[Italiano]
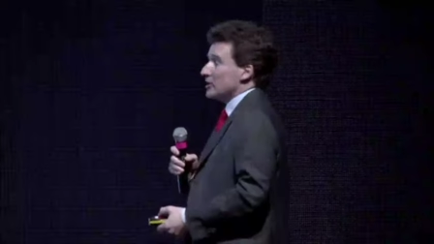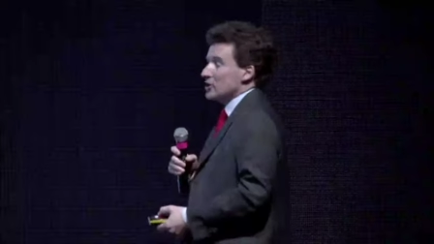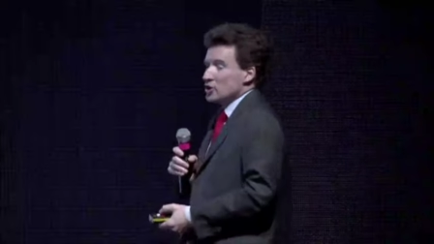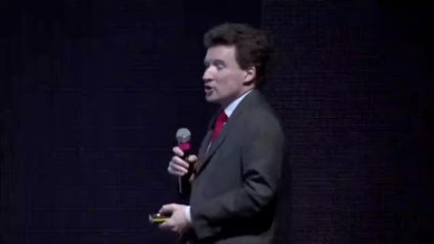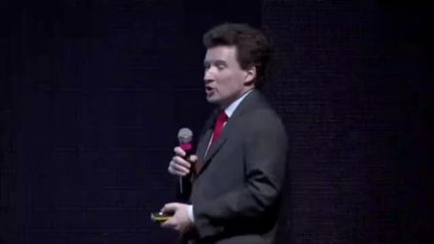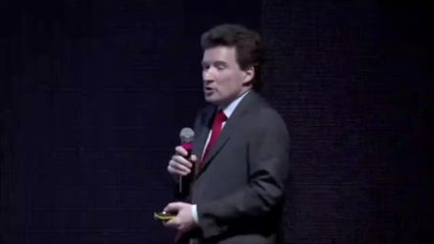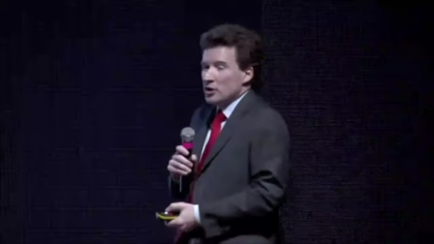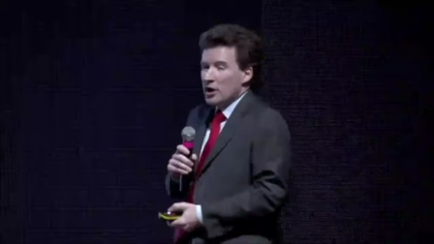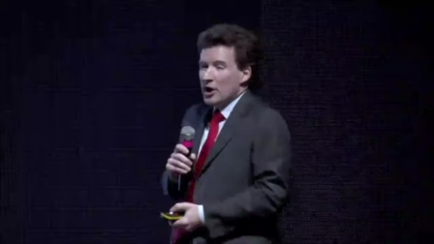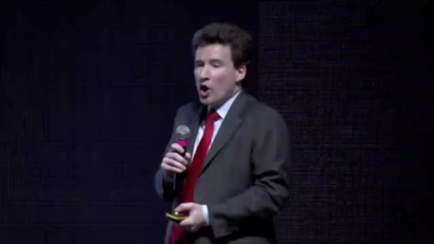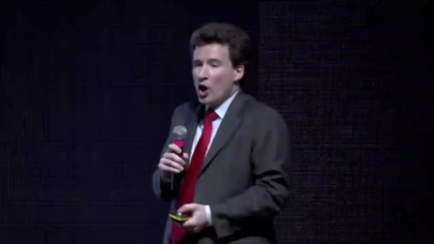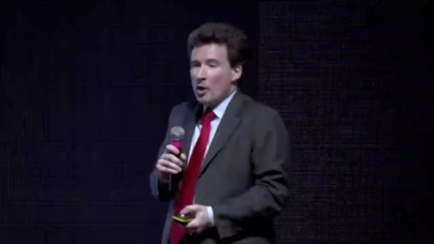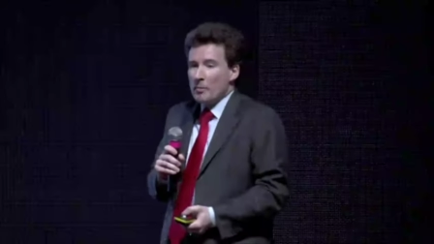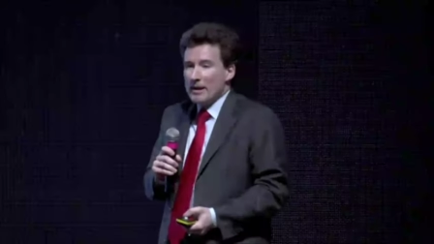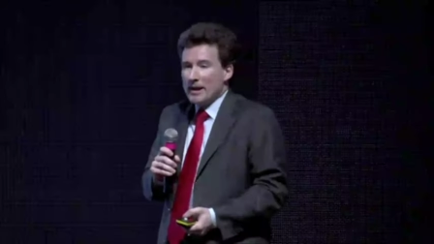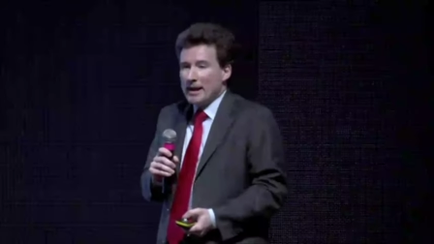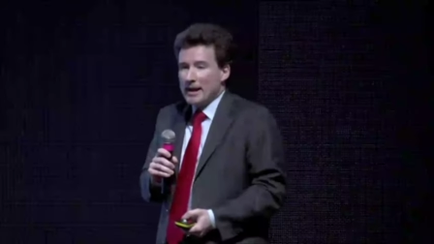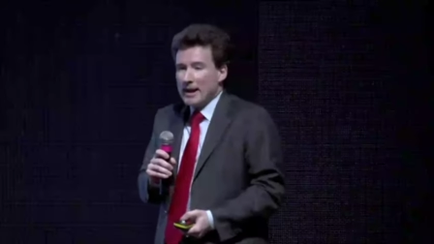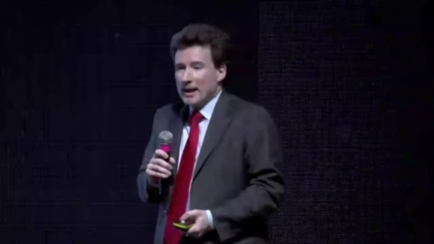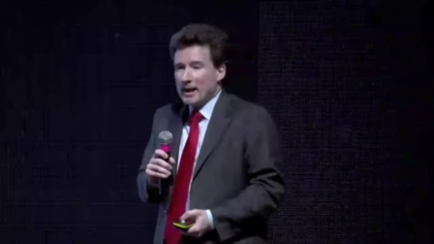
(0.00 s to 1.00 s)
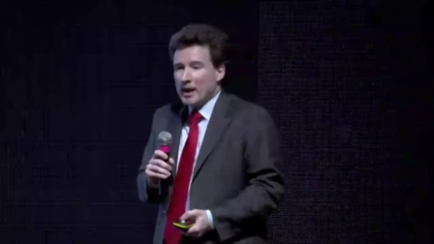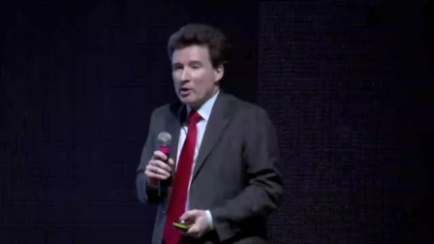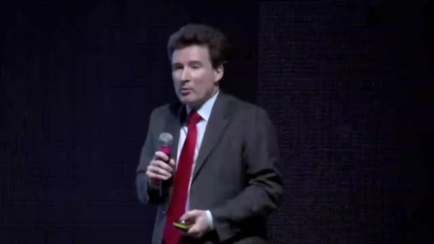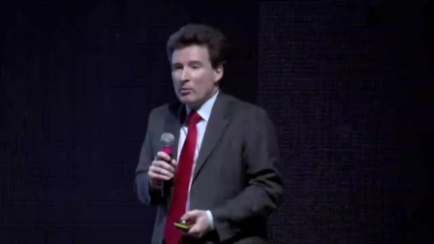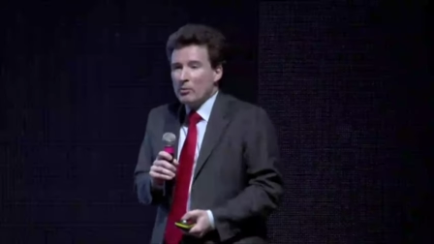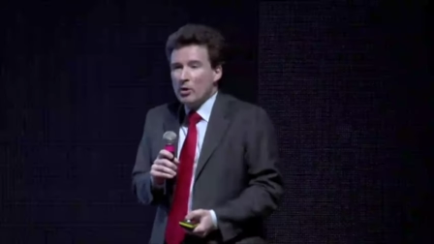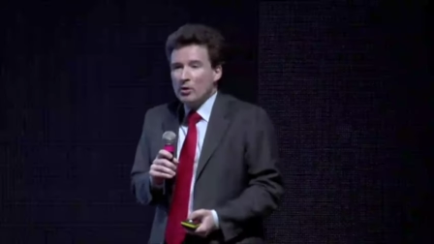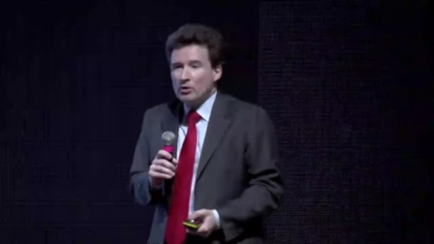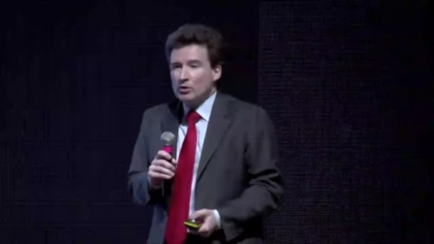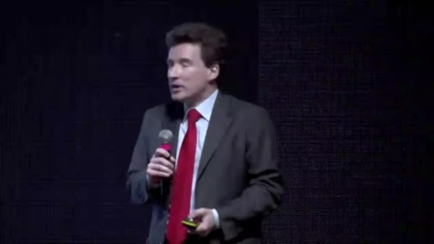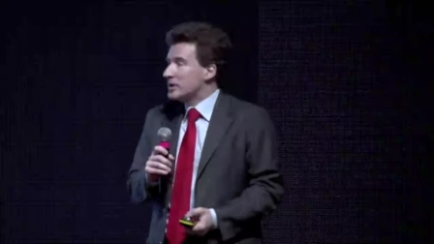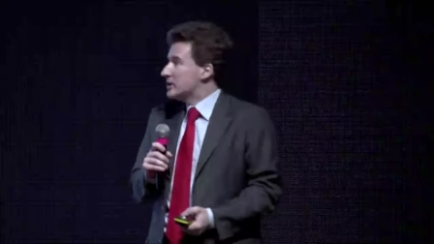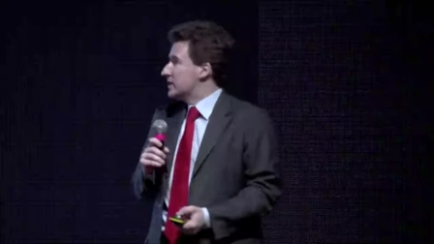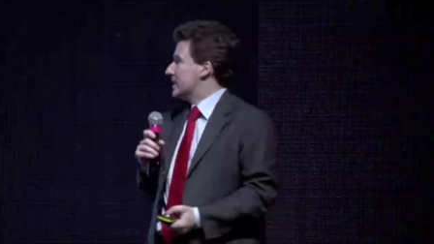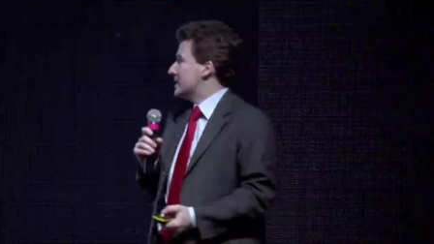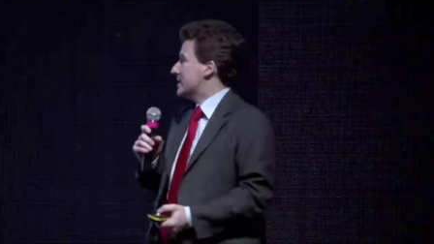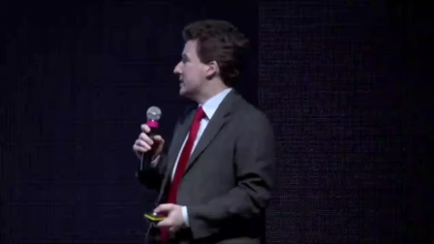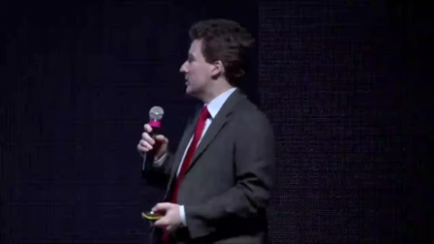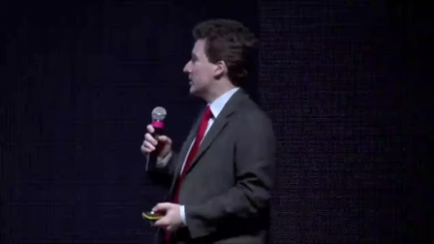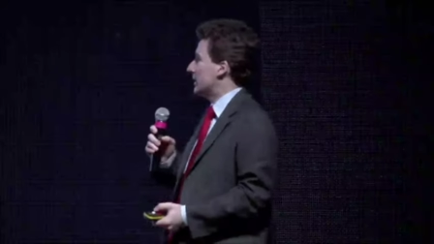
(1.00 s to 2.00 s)
ci sono le omiche, che è un mondo
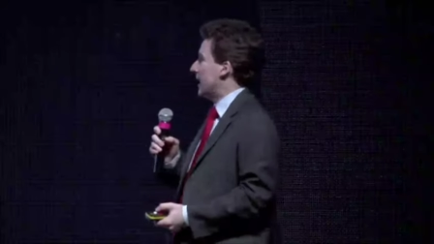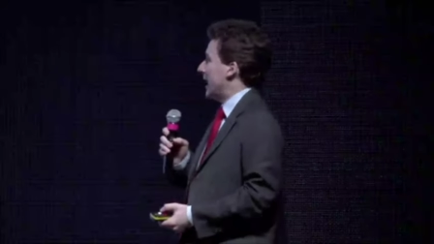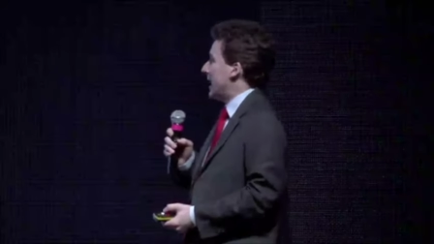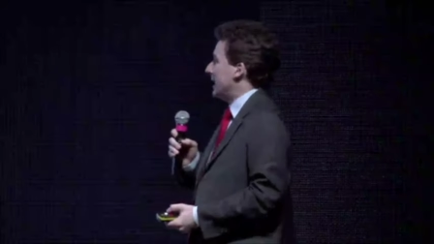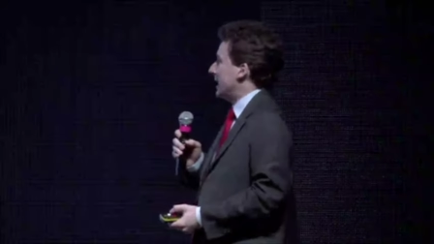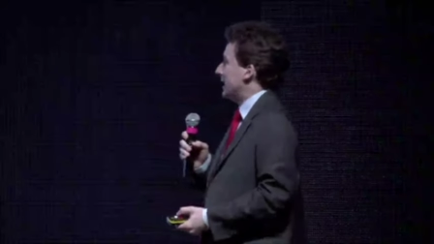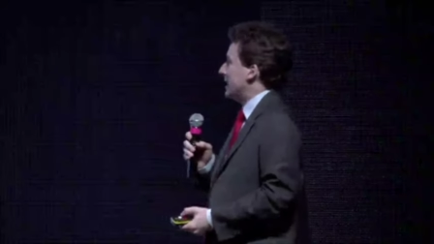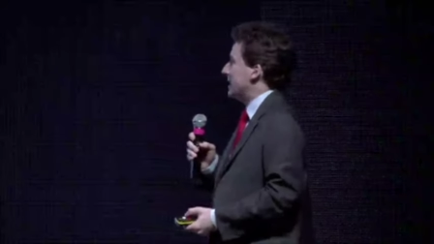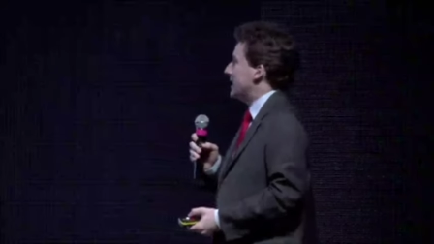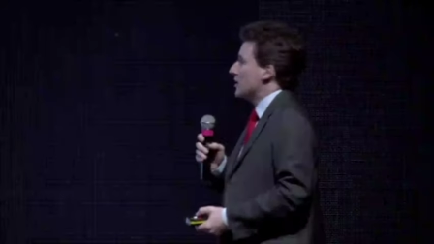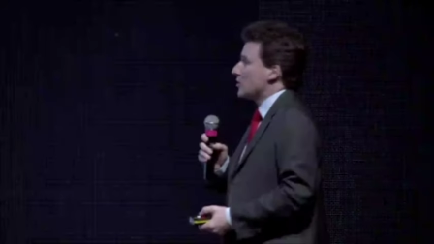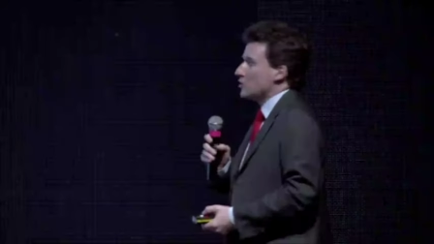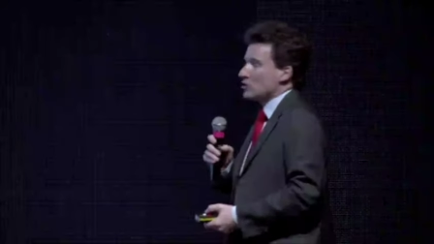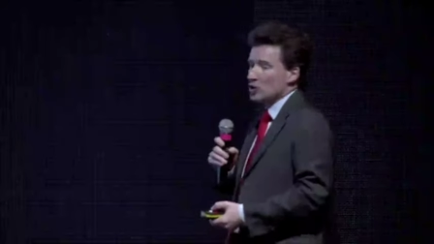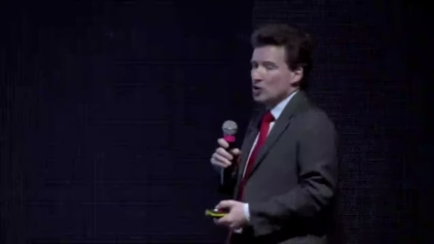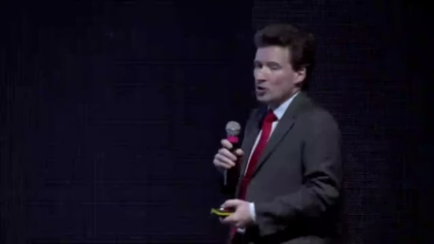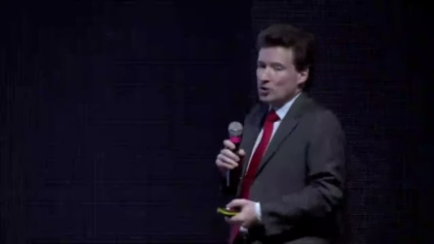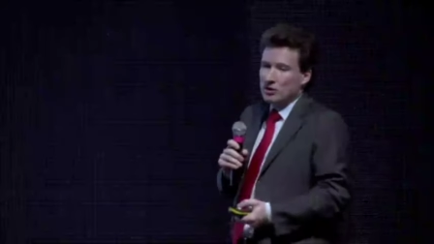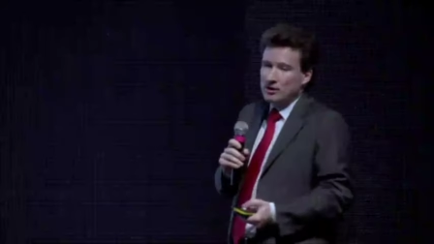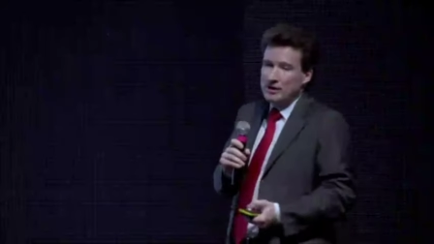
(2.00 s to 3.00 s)
eccezionale, sono